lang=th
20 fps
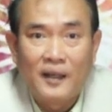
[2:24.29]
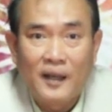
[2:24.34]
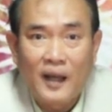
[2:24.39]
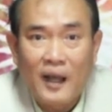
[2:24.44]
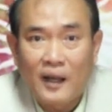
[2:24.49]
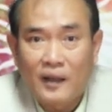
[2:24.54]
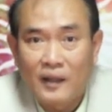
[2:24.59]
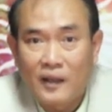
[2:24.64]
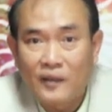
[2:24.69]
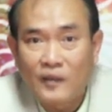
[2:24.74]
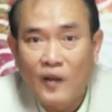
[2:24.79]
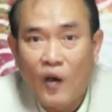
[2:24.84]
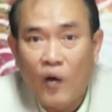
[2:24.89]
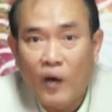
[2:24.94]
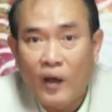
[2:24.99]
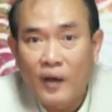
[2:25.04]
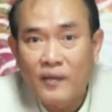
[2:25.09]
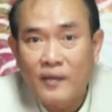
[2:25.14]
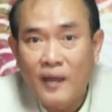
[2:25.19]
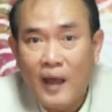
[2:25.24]
นั่งติดต่อ
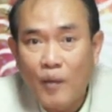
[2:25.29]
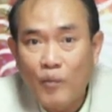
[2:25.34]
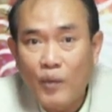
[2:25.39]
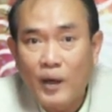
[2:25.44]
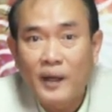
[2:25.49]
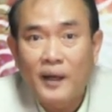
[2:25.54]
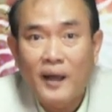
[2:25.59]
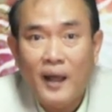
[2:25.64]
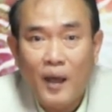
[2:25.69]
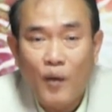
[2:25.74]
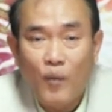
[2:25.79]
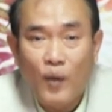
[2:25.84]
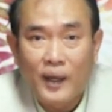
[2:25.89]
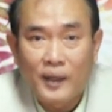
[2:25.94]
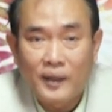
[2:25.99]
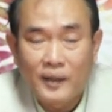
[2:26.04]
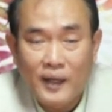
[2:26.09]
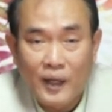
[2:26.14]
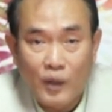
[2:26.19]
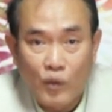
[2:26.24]
กัน 3 วัน 5 วัน
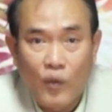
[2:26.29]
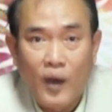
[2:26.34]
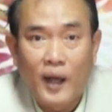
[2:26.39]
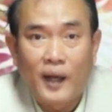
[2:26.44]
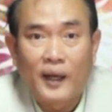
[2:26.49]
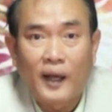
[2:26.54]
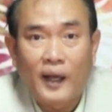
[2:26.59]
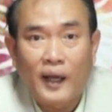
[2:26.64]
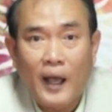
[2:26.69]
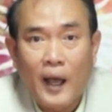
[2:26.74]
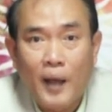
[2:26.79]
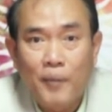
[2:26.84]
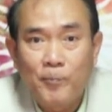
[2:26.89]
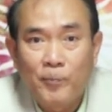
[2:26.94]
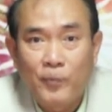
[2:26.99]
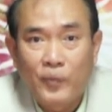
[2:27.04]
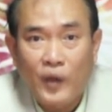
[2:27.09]
7 วันนะครับ